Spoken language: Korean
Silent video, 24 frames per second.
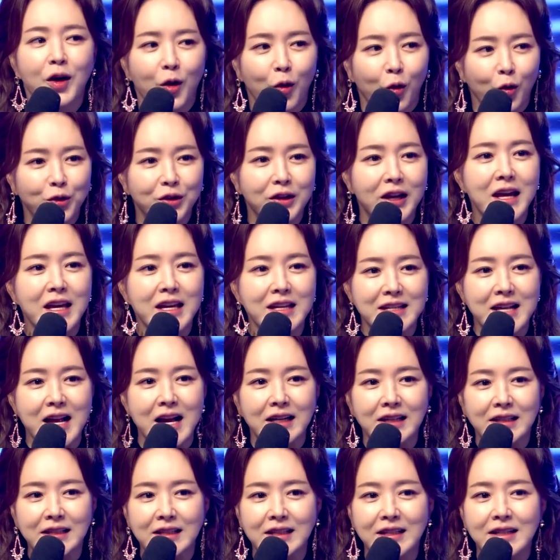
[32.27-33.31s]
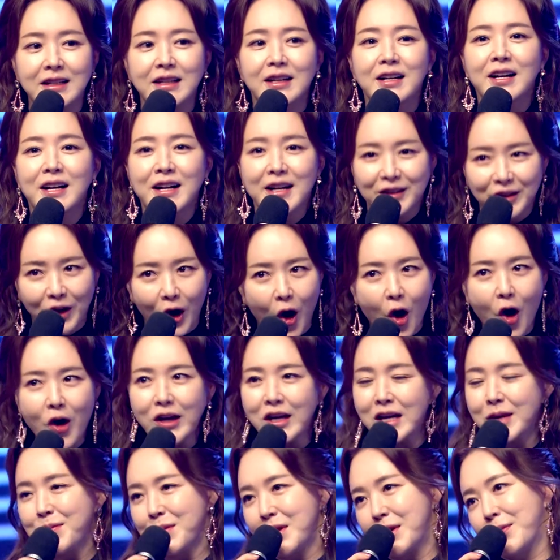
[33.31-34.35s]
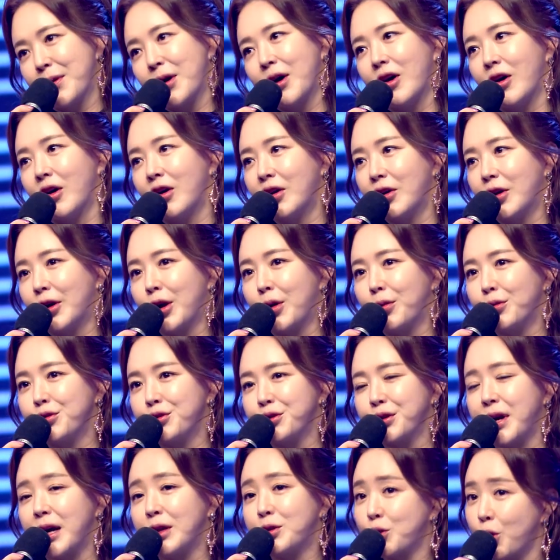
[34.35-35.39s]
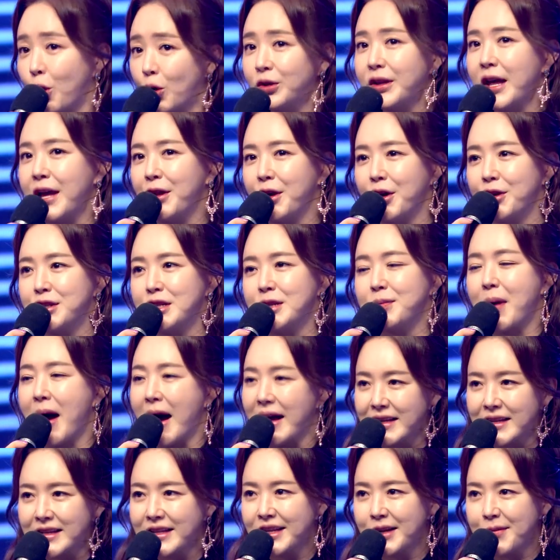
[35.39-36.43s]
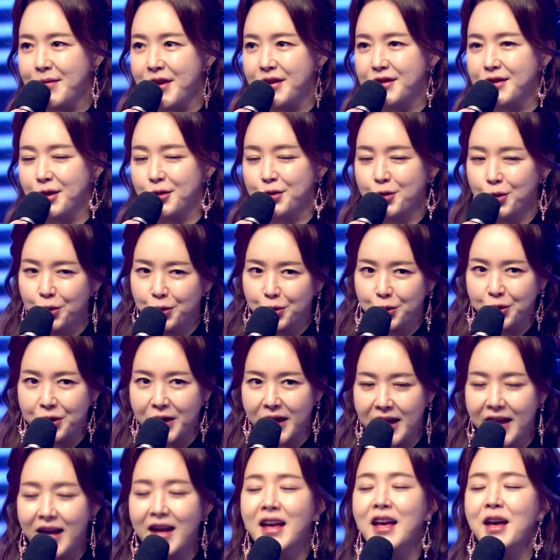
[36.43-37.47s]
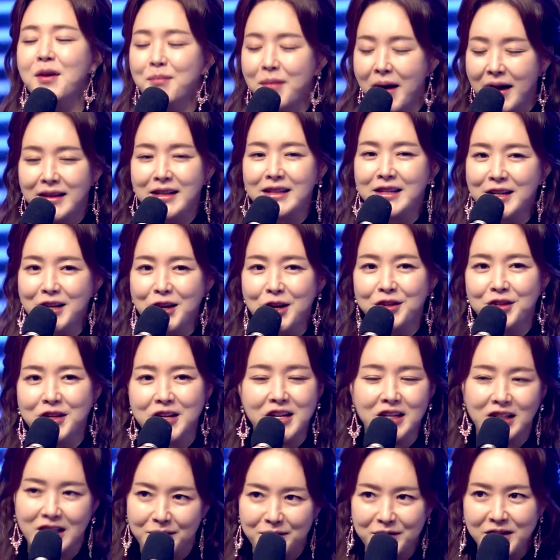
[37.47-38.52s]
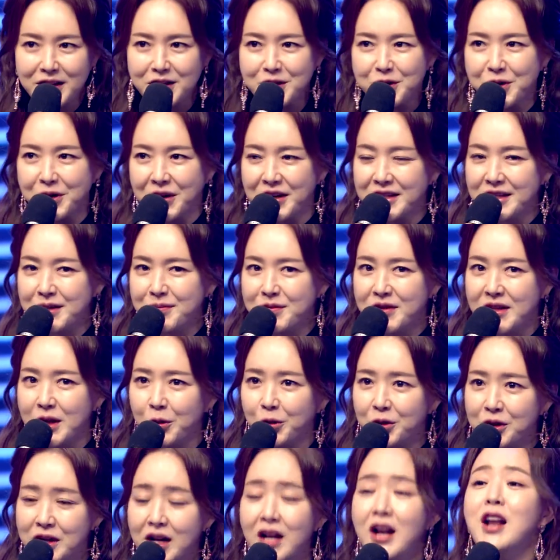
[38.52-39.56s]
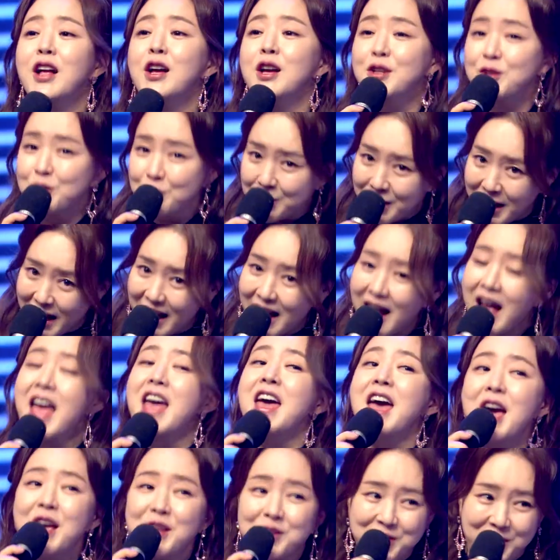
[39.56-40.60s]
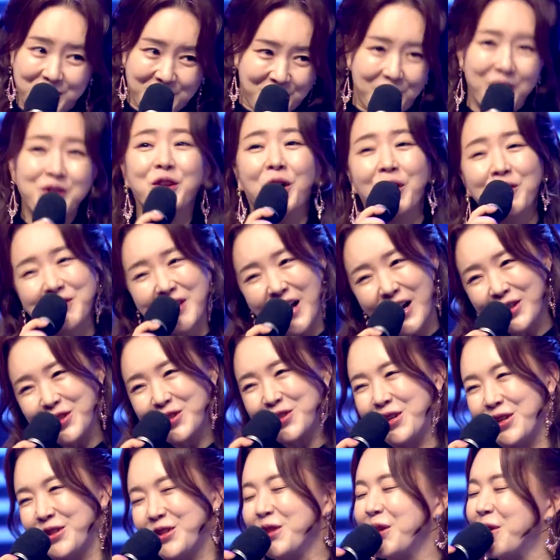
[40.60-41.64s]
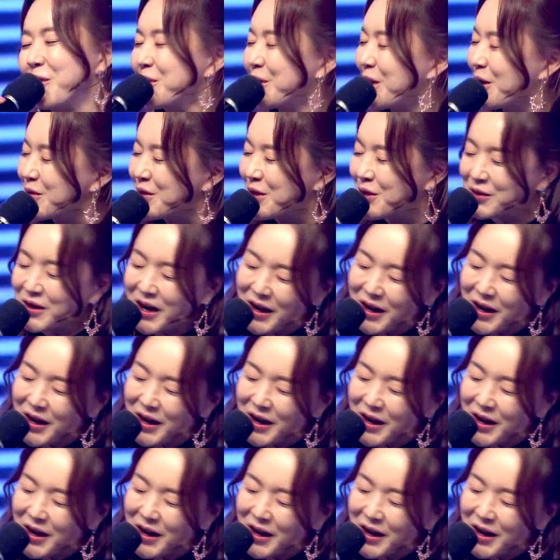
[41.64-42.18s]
오늘의 이 상을 더 힘입어 여러분들과 좋은 에너지 많이 드리면서 좋은 노래 많이 들려드리는 금잔디 되겠습니다. 오늘 수상해 주셔서 너무 상 주셔서 너무너무너무